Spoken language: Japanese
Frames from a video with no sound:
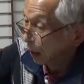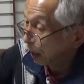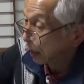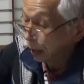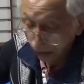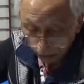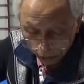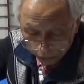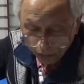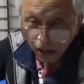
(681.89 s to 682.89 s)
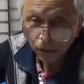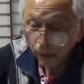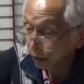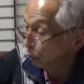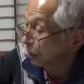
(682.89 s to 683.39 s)
えー、これ数百
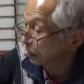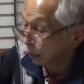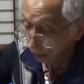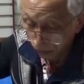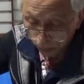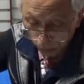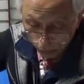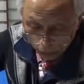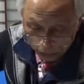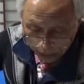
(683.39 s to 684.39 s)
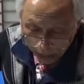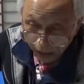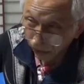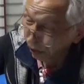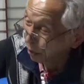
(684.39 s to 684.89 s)
名の方のもうざ
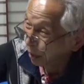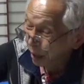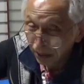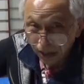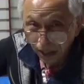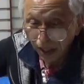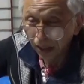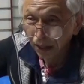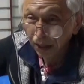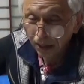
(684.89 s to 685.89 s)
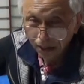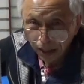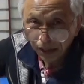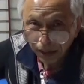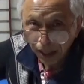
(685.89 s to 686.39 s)
あの期限
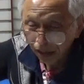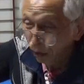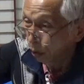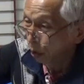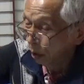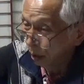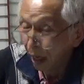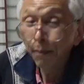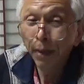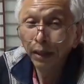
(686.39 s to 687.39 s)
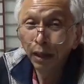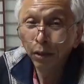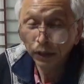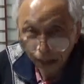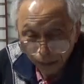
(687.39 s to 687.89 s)
限定の販売で
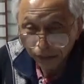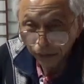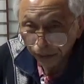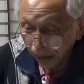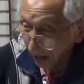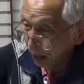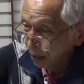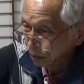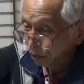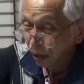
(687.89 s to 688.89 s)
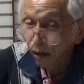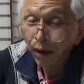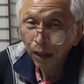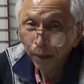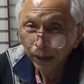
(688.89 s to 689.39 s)
ございますのでそれが終
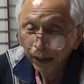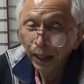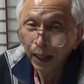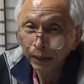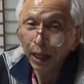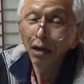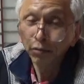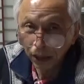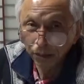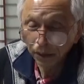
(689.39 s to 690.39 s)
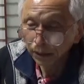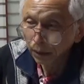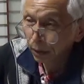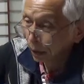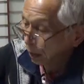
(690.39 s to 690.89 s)
われば値段が高くなります。